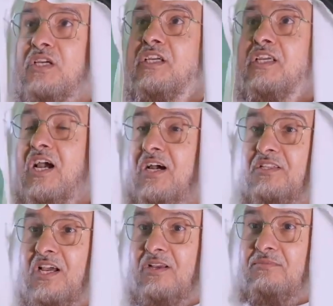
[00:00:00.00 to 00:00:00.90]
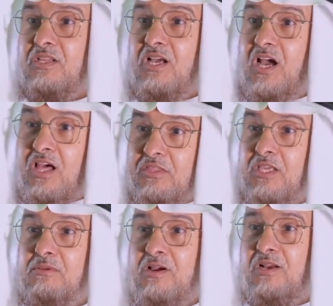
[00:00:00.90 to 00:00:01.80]
قيادة
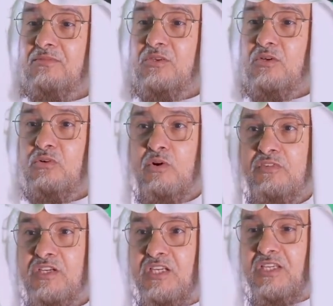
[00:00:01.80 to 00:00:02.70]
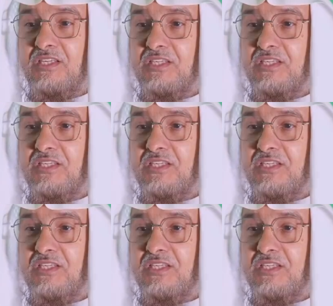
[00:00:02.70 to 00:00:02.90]
عظيمة وفي